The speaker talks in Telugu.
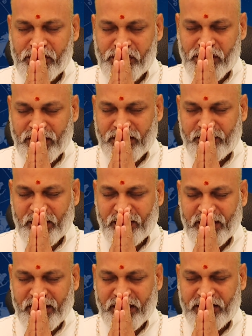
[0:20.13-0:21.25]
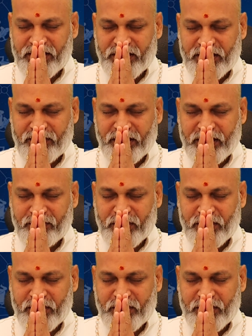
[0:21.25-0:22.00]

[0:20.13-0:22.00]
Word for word: శాస్త్రములను మనకు అందించినటువంటి